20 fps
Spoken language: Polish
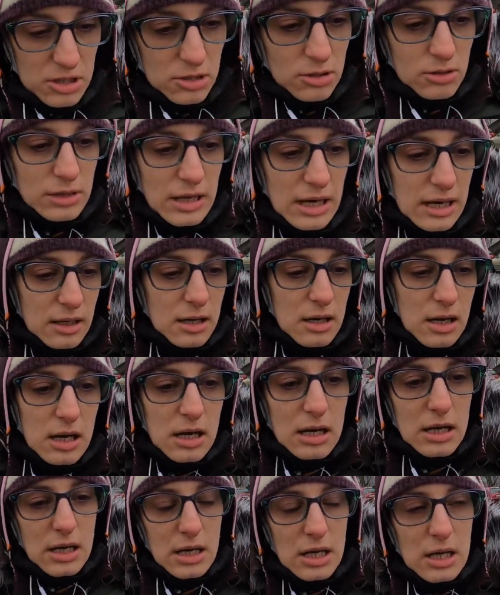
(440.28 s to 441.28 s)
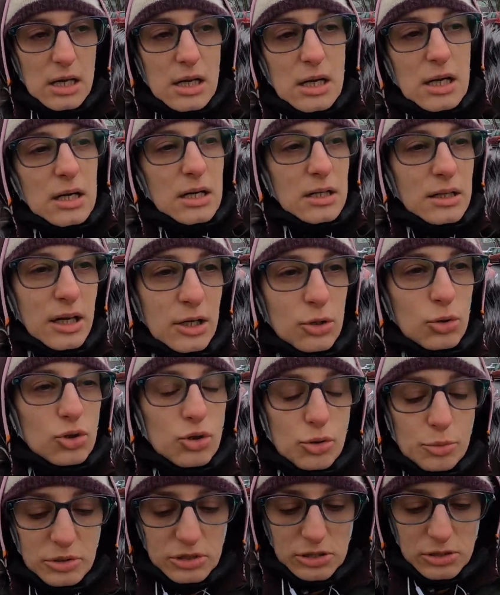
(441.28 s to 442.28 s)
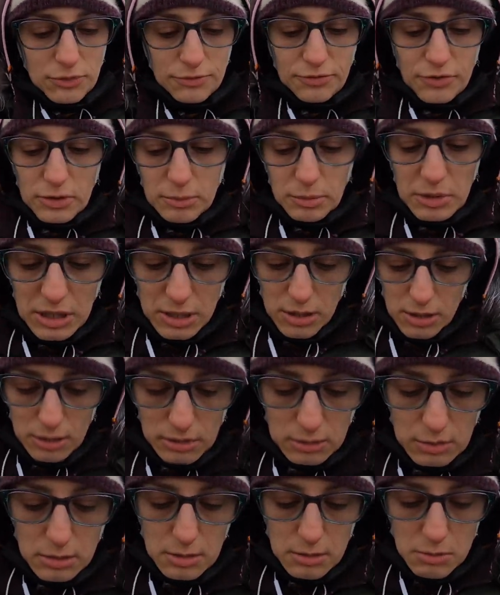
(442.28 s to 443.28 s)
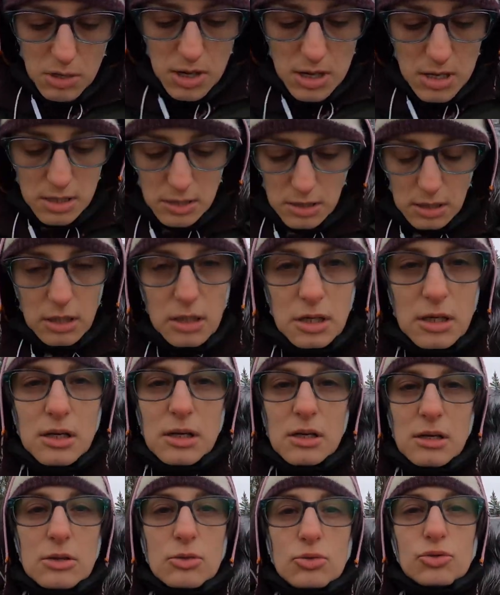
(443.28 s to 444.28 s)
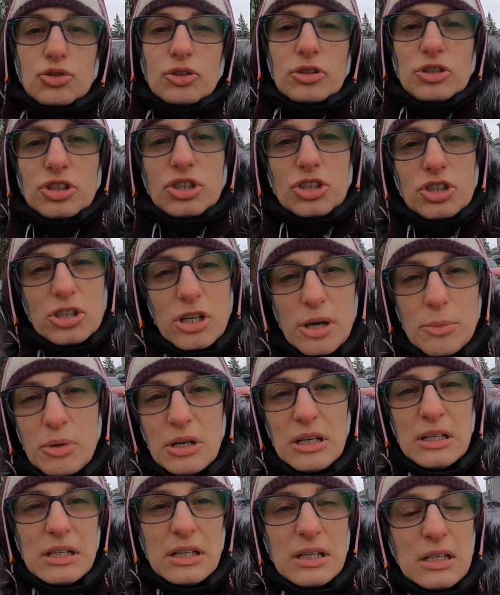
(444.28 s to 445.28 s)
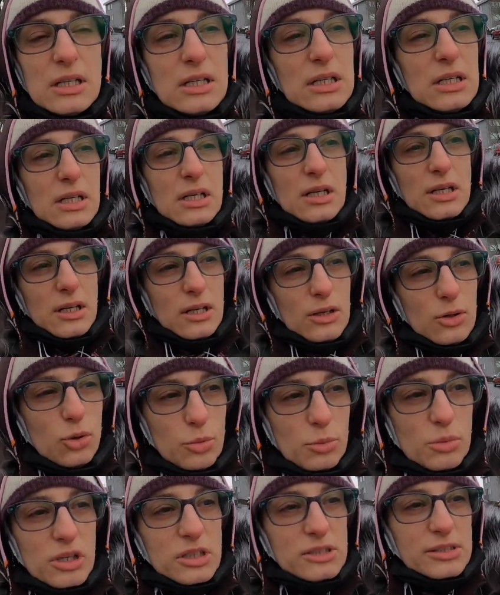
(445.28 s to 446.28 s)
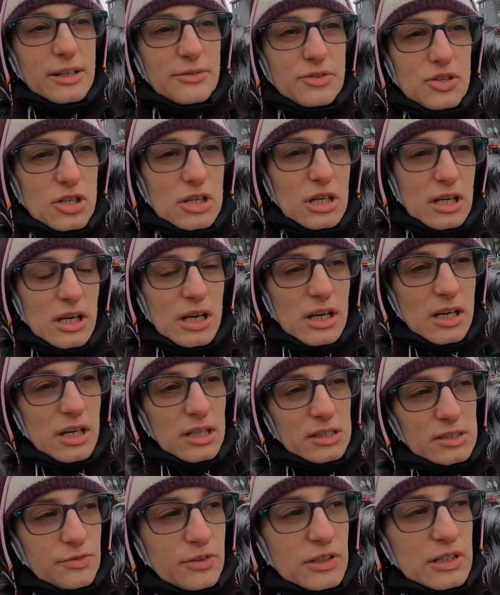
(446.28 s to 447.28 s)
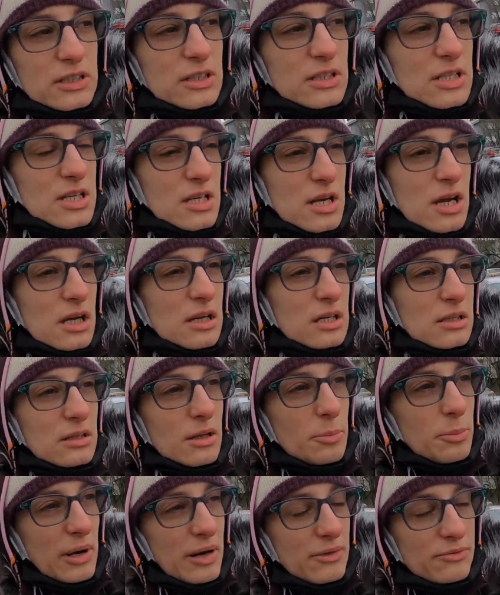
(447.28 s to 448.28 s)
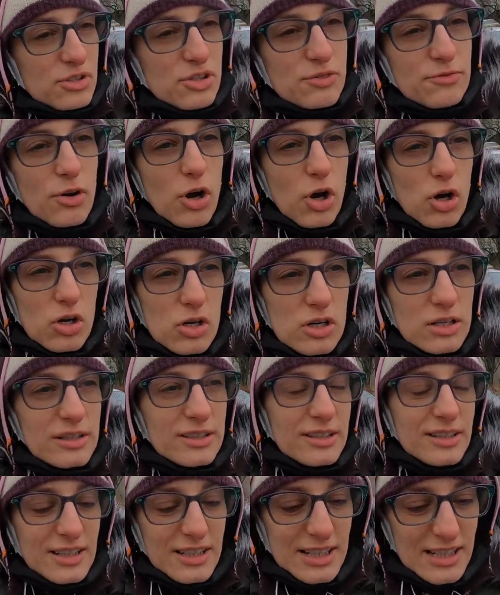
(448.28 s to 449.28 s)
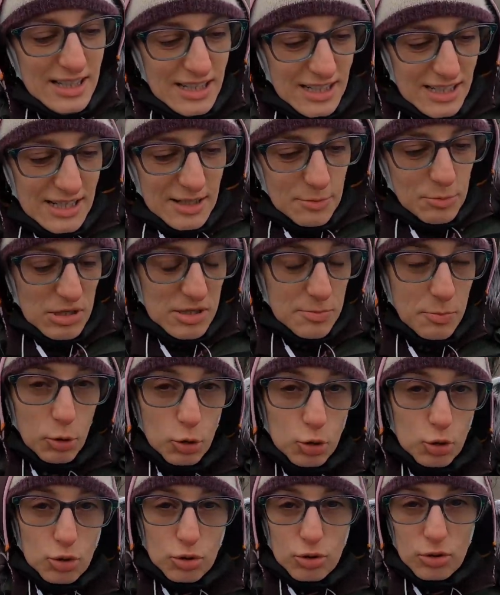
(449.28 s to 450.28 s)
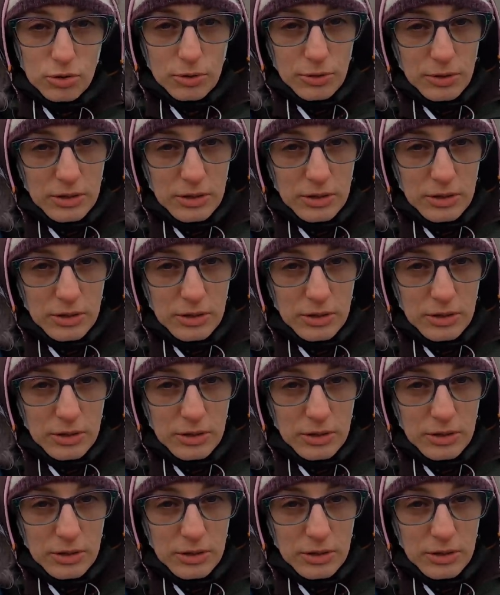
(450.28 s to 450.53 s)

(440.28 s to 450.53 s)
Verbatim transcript: jedno tak, na YouTubie są filmiki o tym i dużo jest ściemy, u mnie zawsze tak jak jest faktycznie, na prawdziwo, bez pudru.